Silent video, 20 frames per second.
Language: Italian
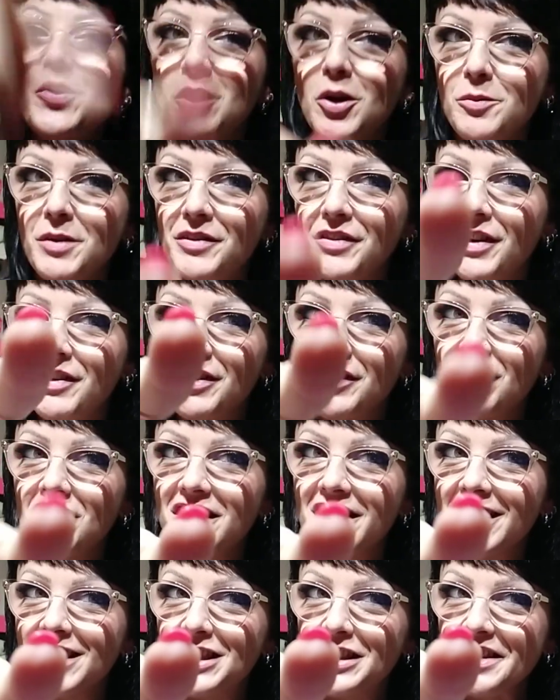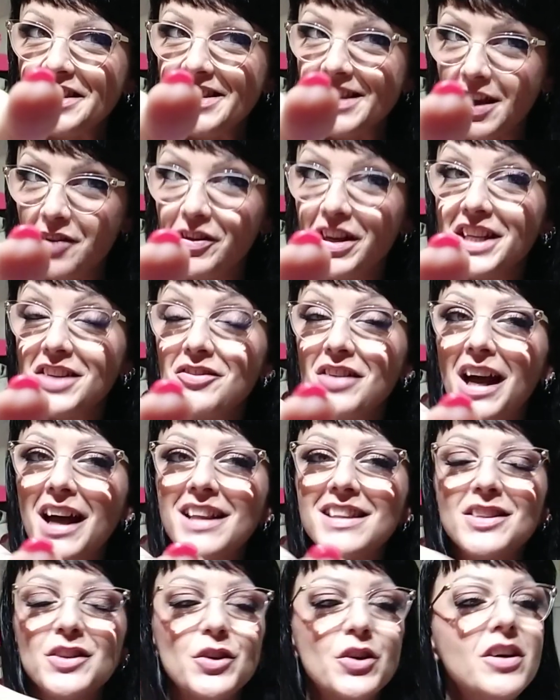come vi avevo detto stava
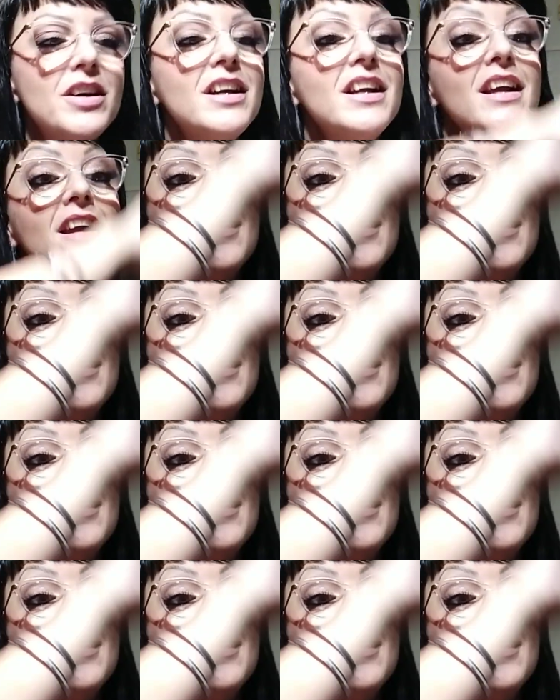arrivando,